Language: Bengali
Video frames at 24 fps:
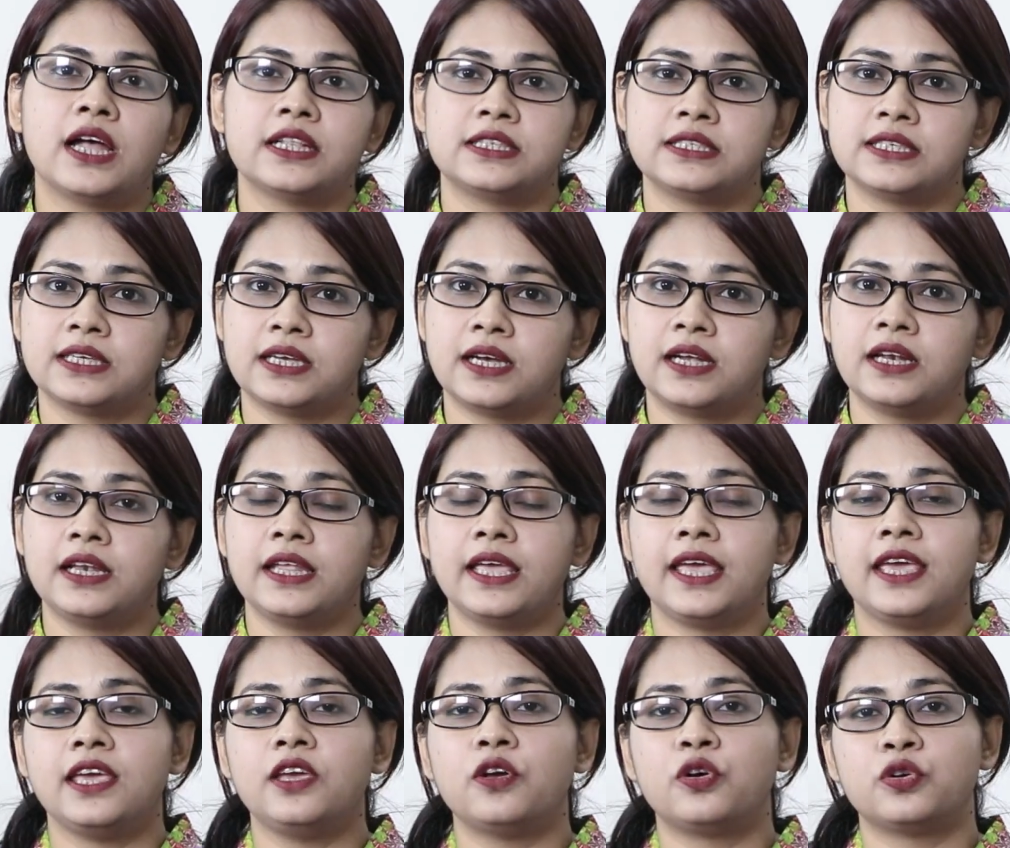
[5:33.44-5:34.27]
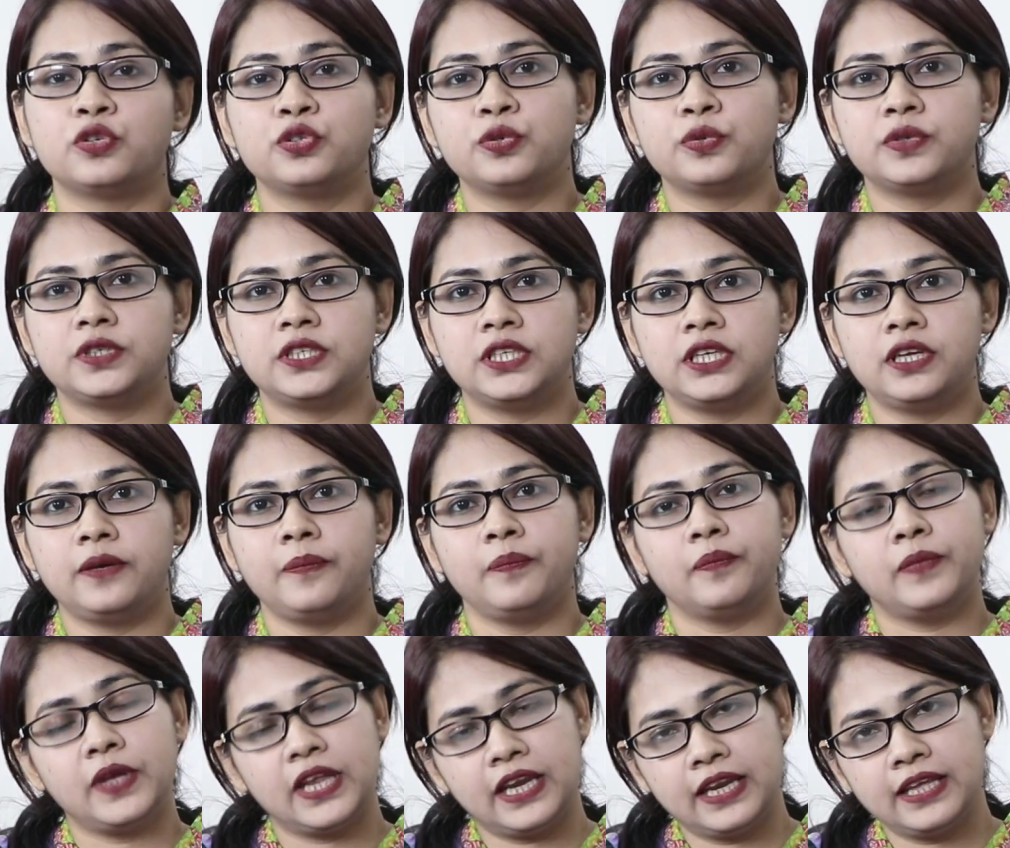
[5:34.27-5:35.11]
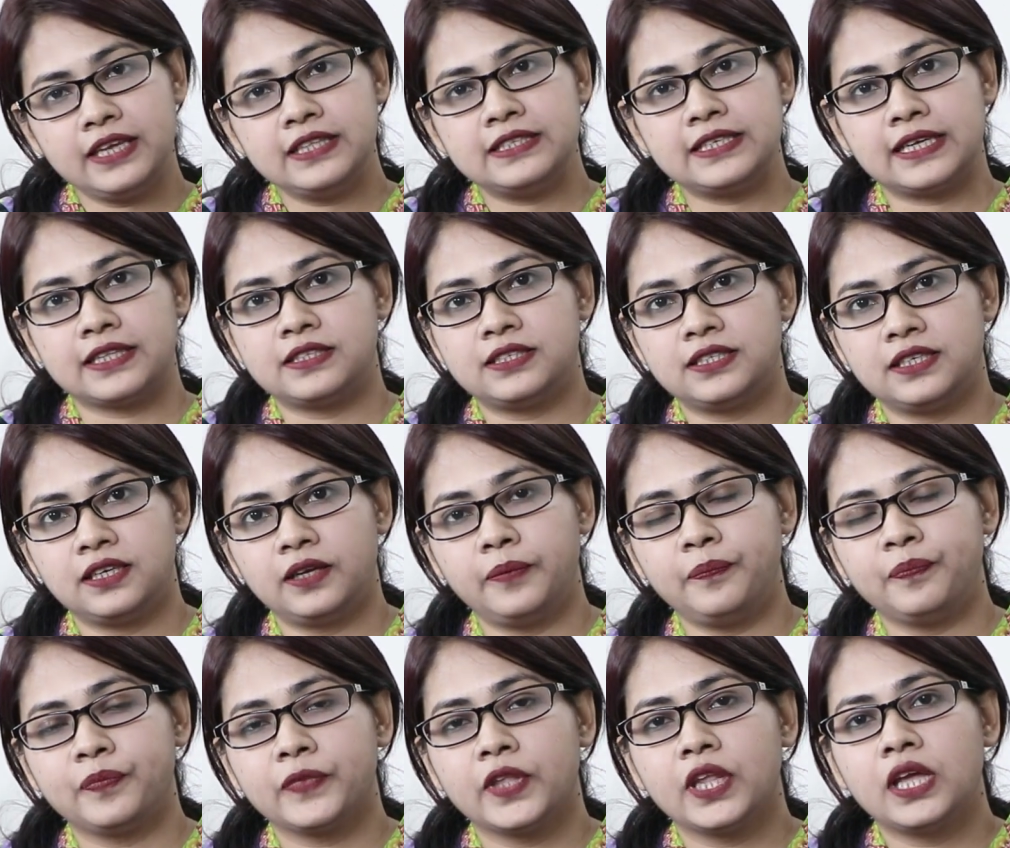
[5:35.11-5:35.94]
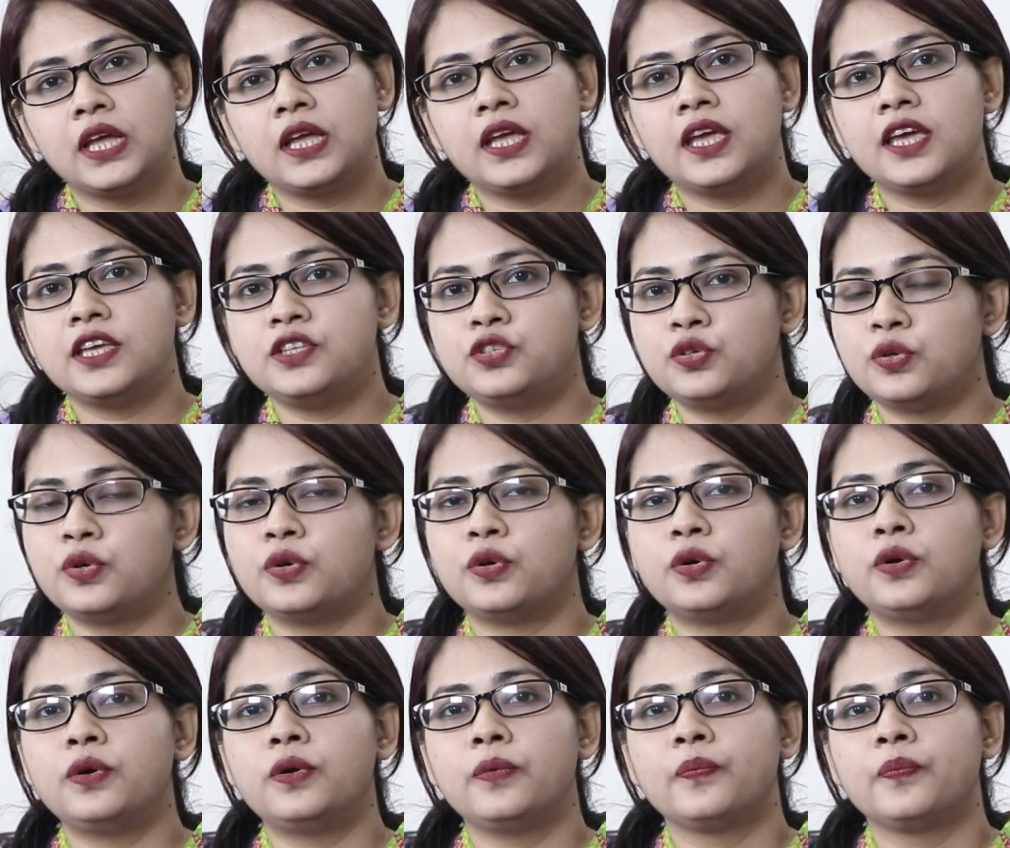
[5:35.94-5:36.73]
আজকাল এই অসুখটি বেড়েই যাচ্ছে এই জন্য